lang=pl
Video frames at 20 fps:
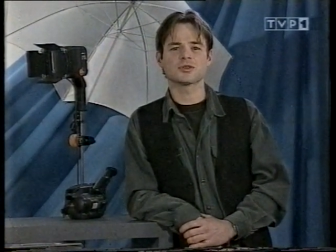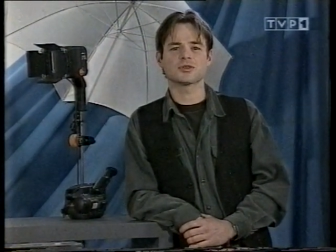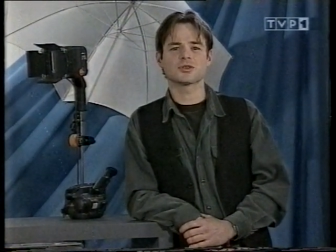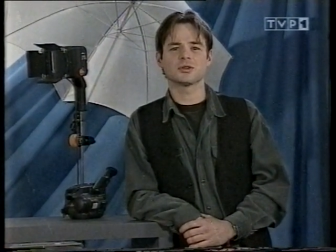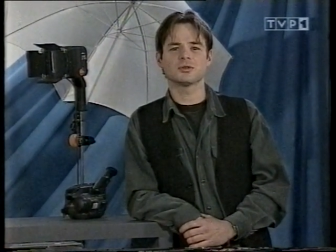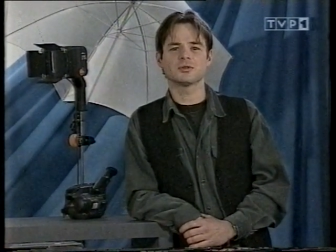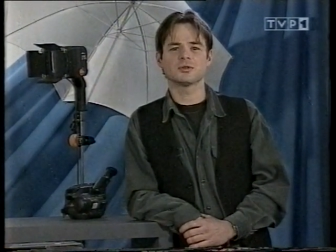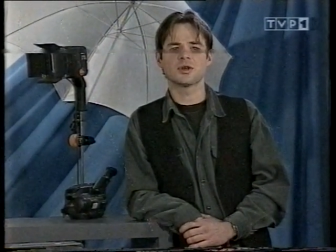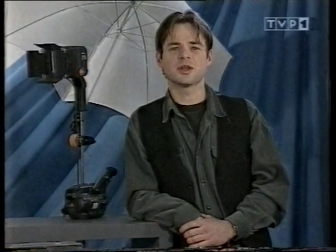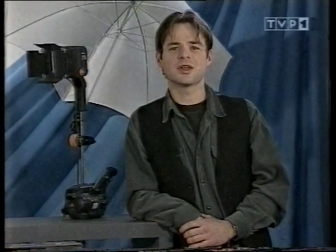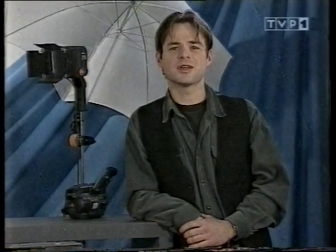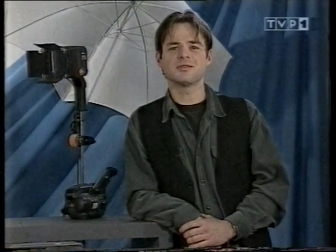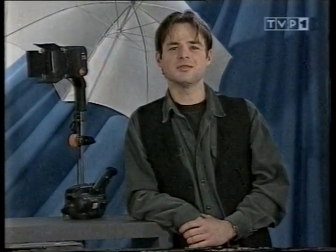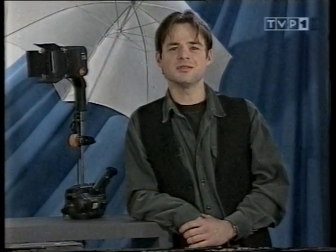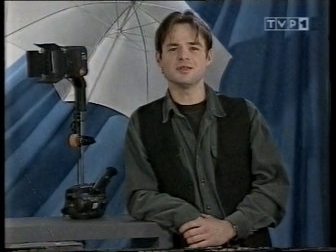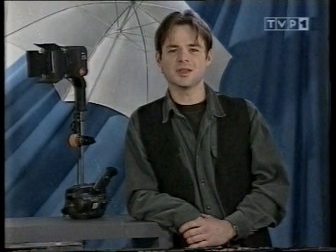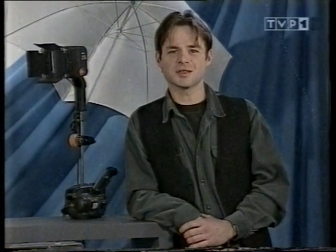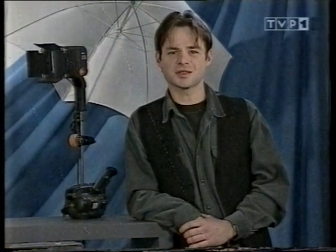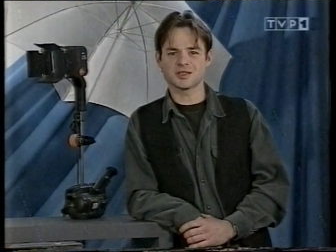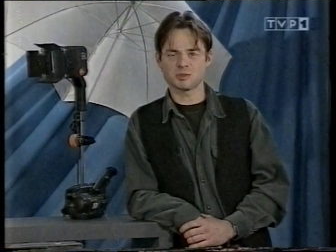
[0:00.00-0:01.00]
są
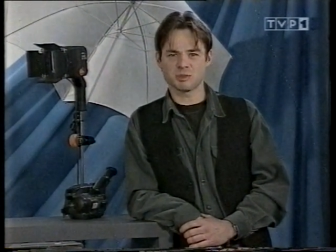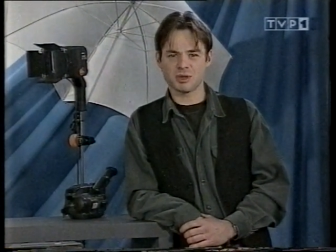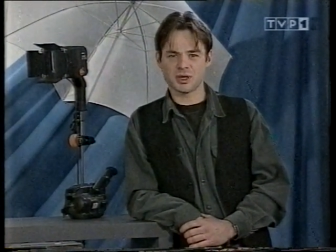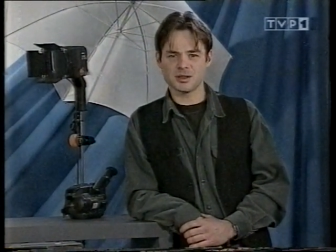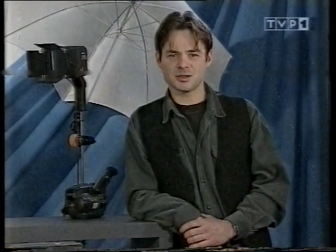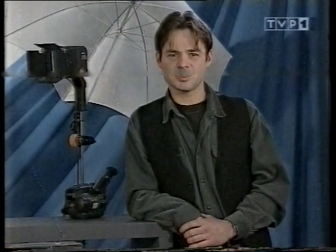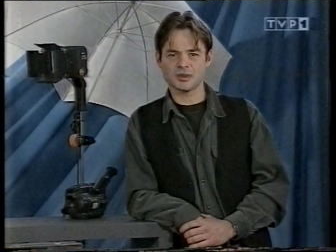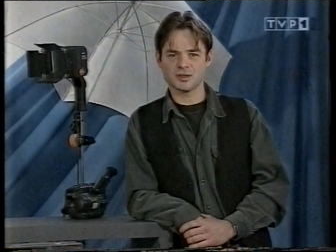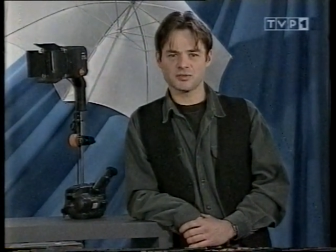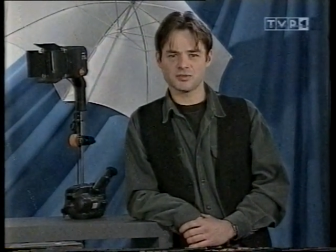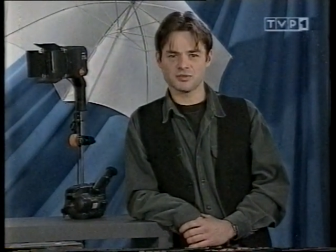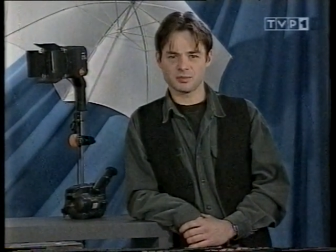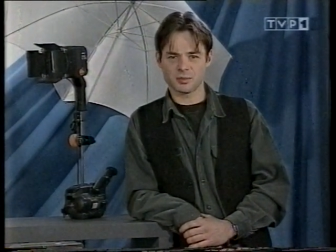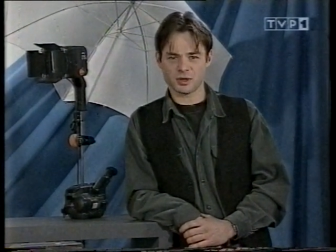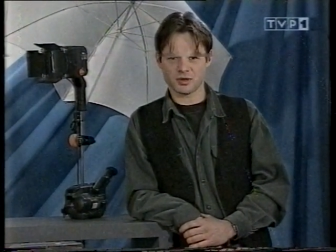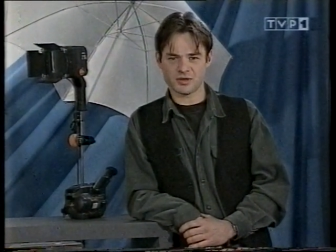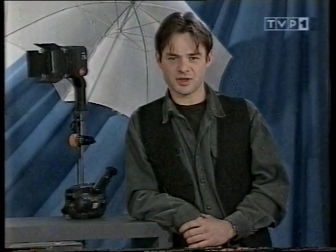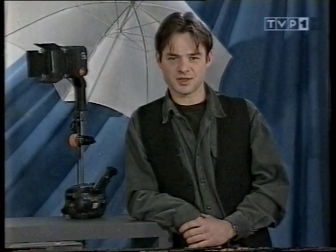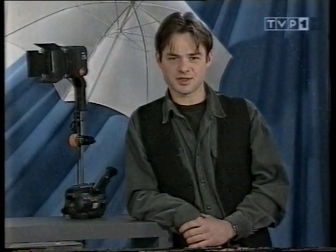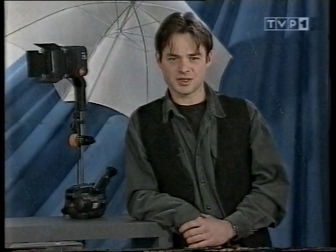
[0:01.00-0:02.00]
niezbędnym
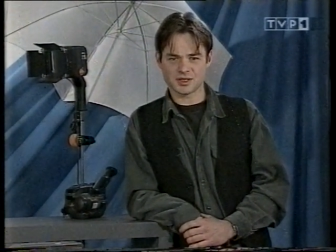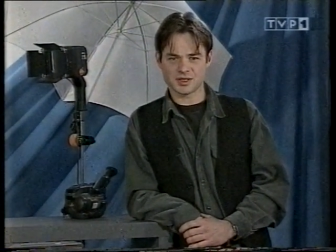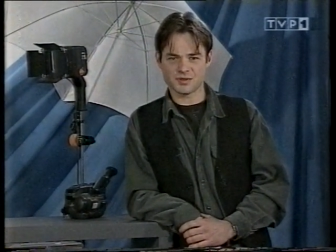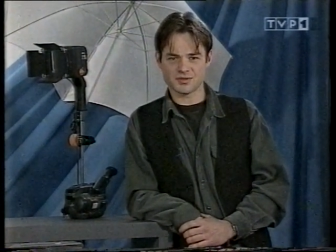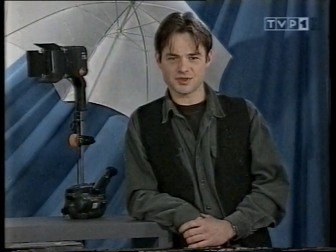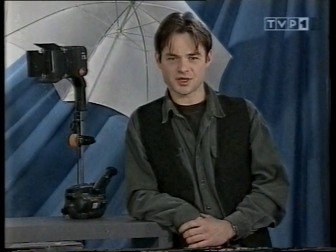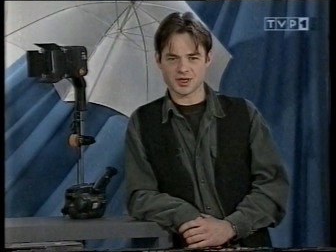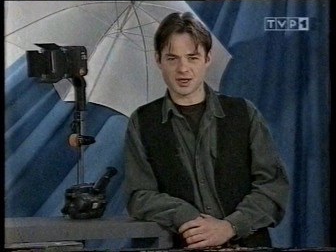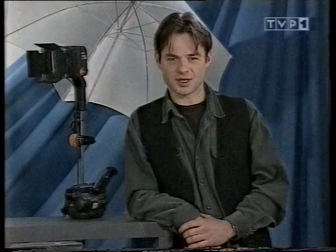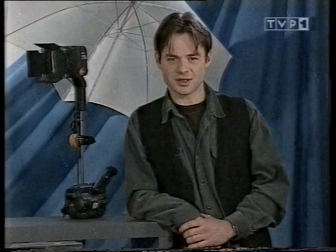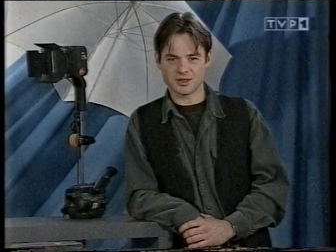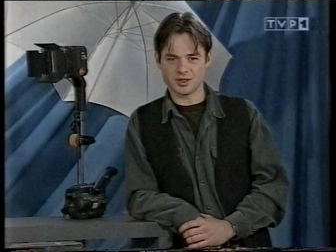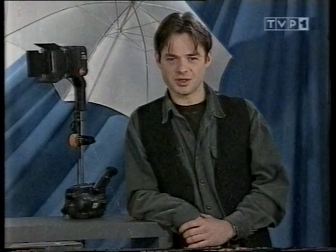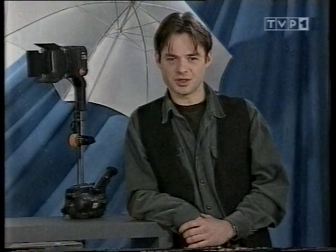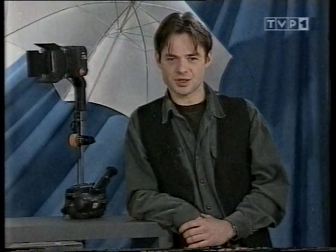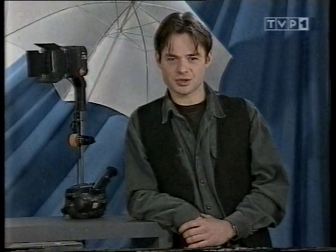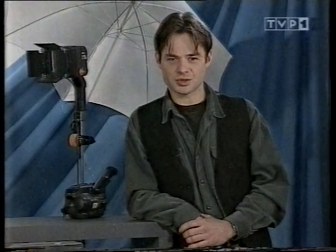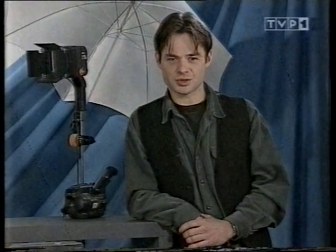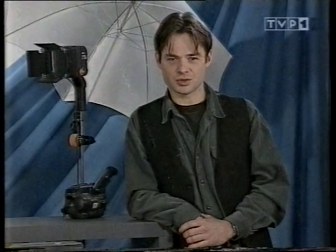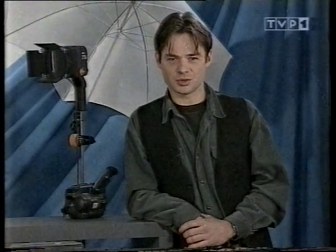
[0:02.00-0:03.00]
wprowadzeniem
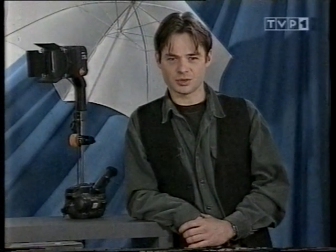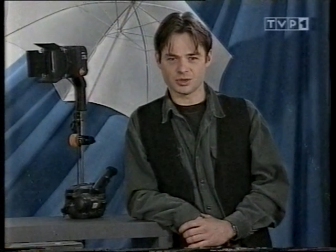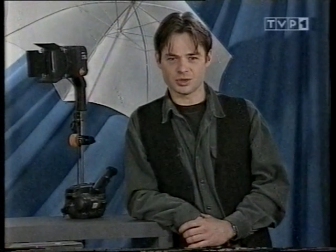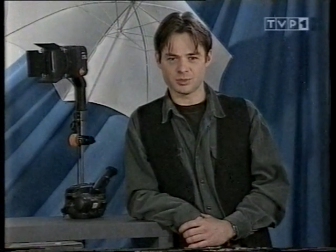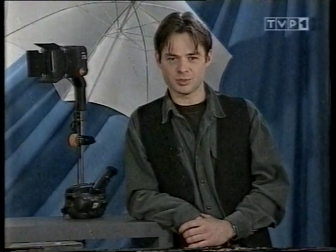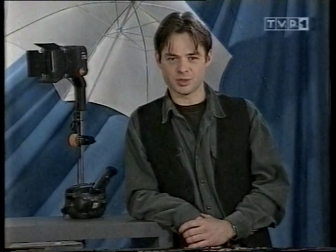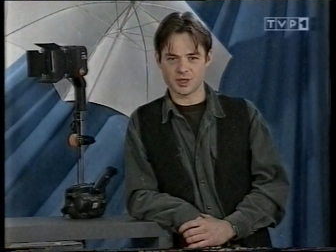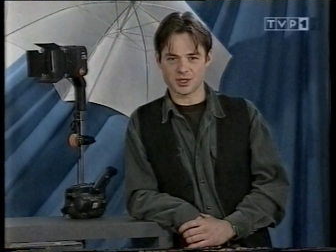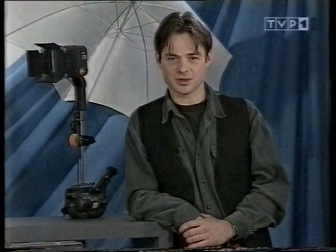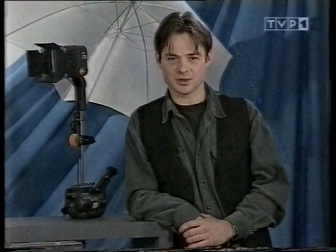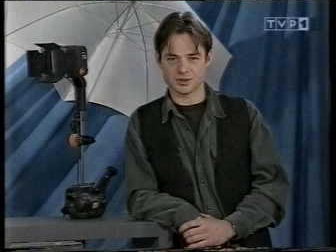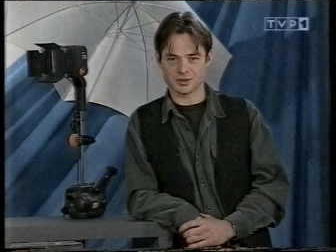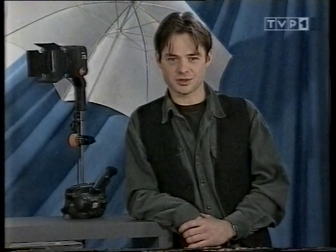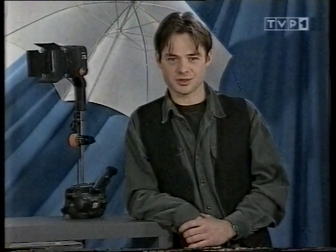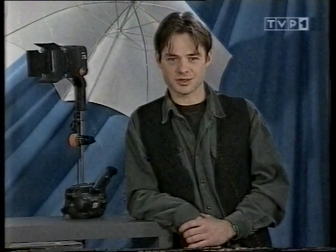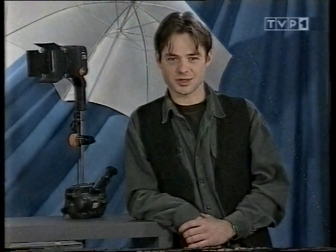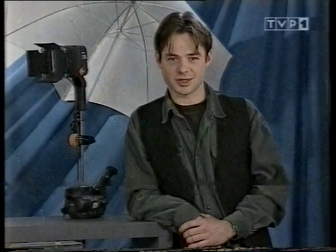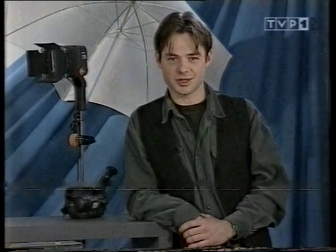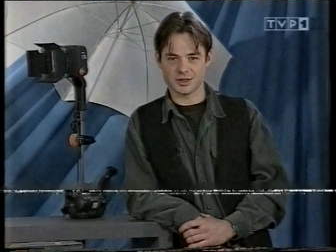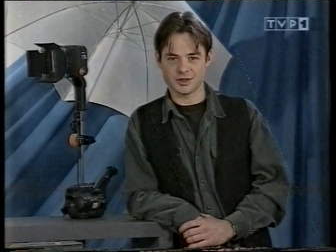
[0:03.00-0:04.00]
zagadnienia sztuki
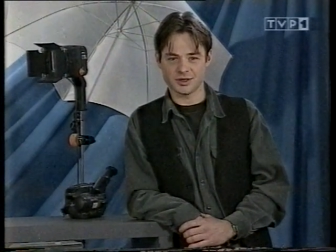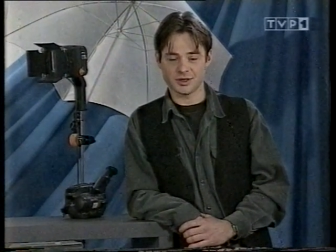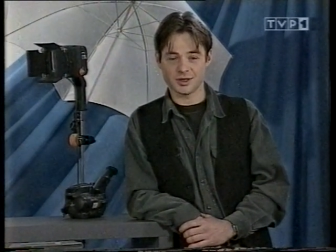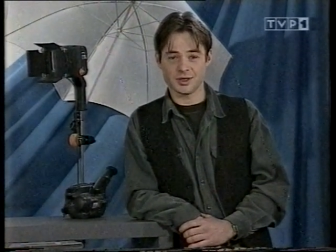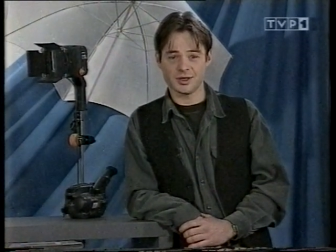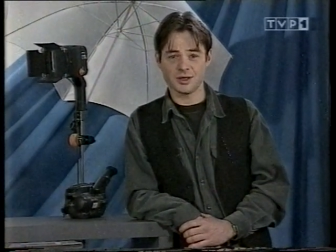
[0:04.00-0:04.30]
operatorskiej.